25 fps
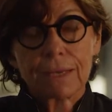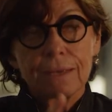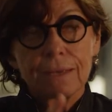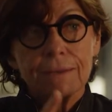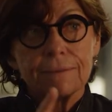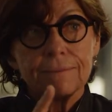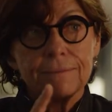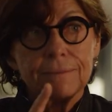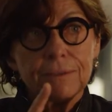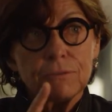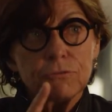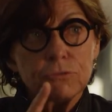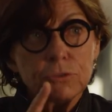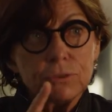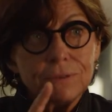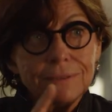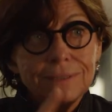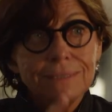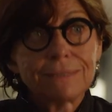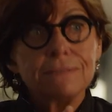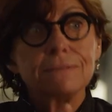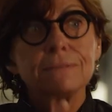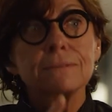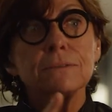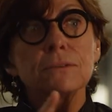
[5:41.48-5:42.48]
si vous
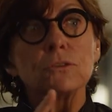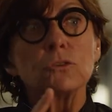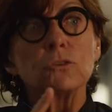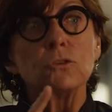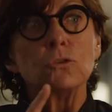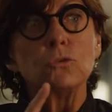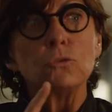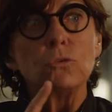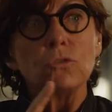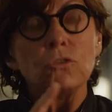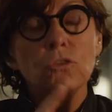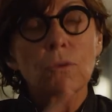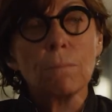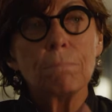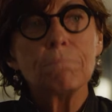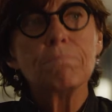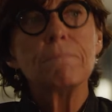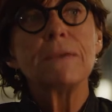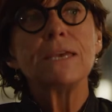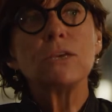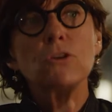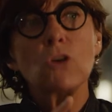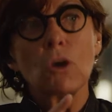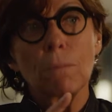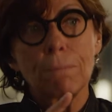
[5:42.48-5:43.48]
dites que nous sommes
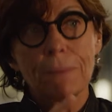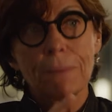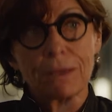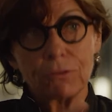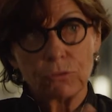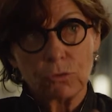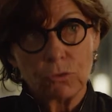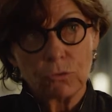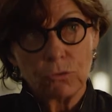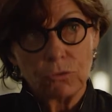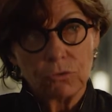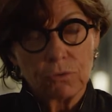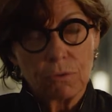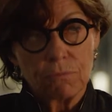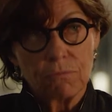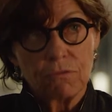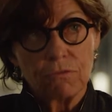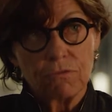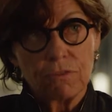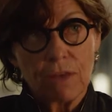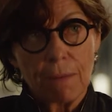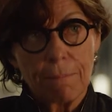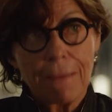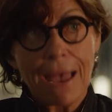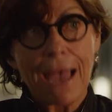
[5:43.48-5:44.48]
meilleurs parce que nous sommes
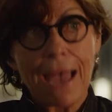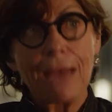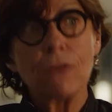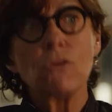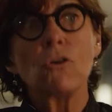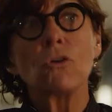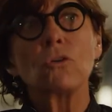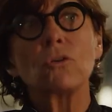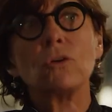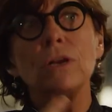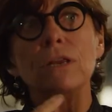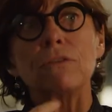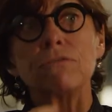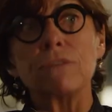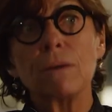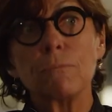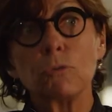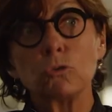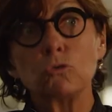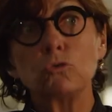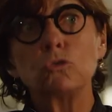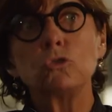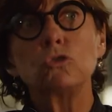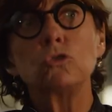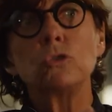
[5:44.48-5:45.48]
femmes, alors que les femmes
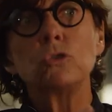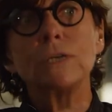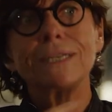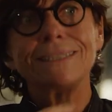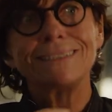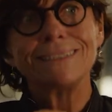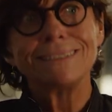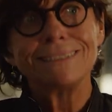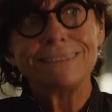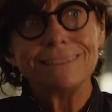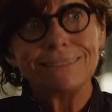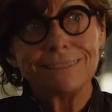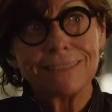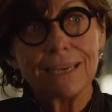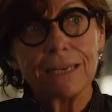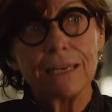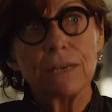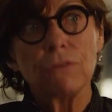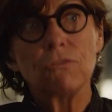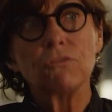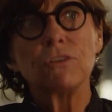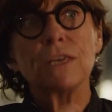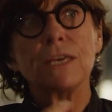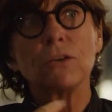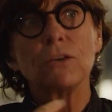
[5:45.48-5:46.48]
ont toujours été
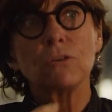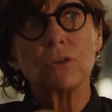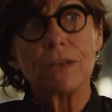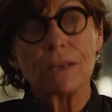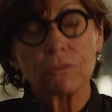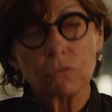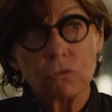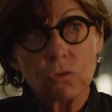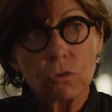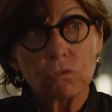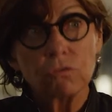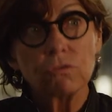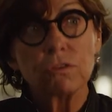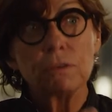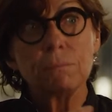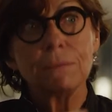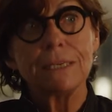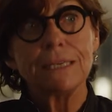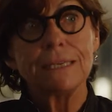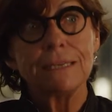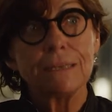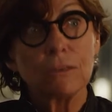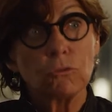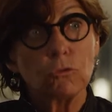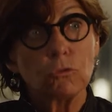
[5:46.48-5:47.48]
disqualifiées et que la science
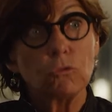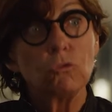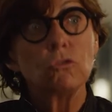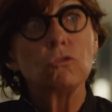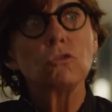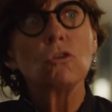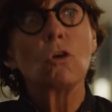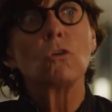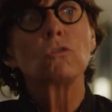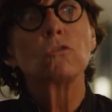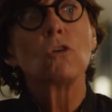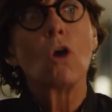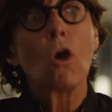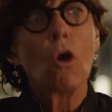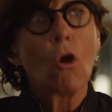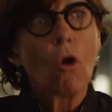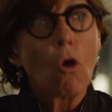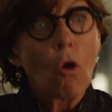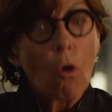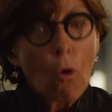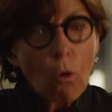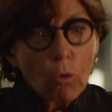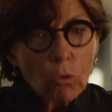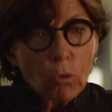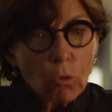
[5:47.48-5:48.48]
féminine est une science
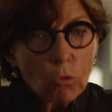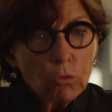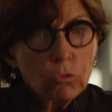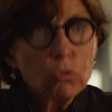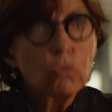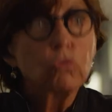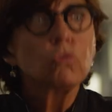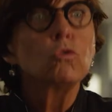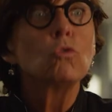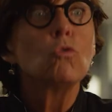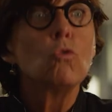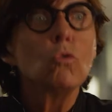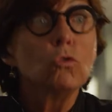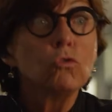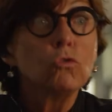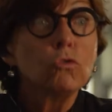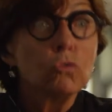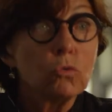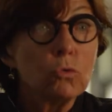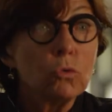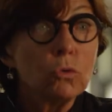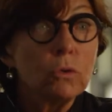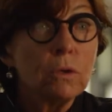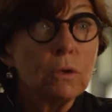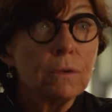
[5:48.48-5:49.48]
de seconde
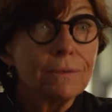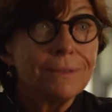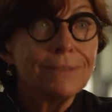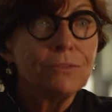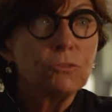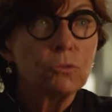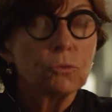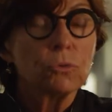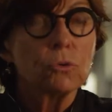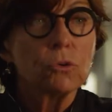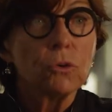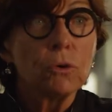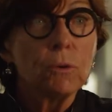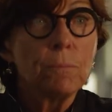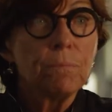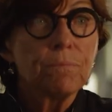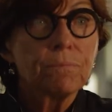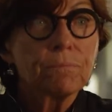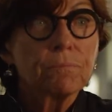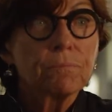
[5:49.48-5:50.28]
zone, disons-le,